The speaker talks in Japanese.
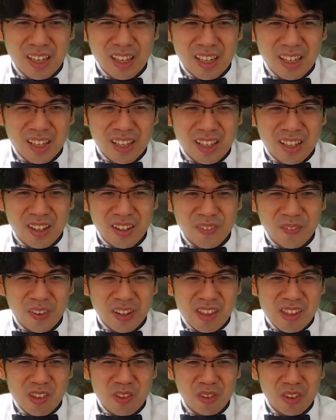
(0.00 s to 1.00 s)

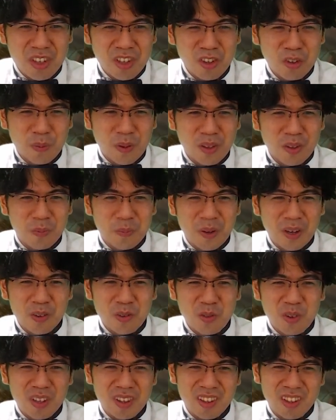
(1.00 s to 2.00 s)
街の広場の真
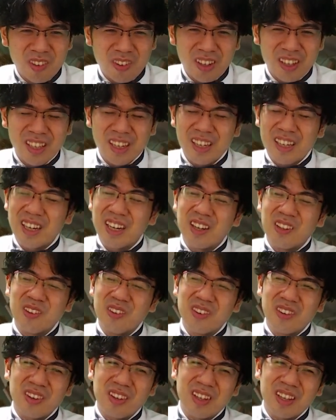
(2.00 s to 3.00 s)
上ってのがなんか
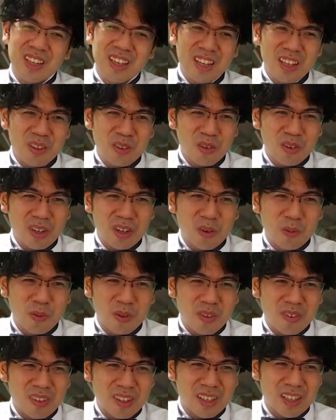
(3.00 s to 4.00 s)
映像が思
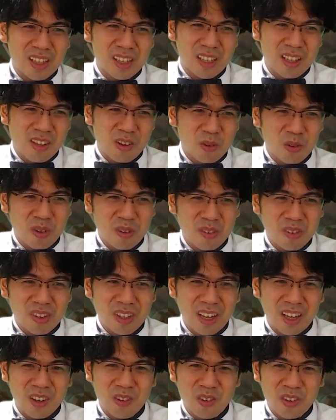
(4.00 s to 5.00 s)
いつかないから、じゃあこれにする
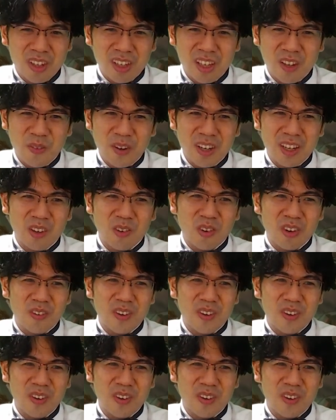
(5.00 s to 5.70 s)
か。これで決まり。俺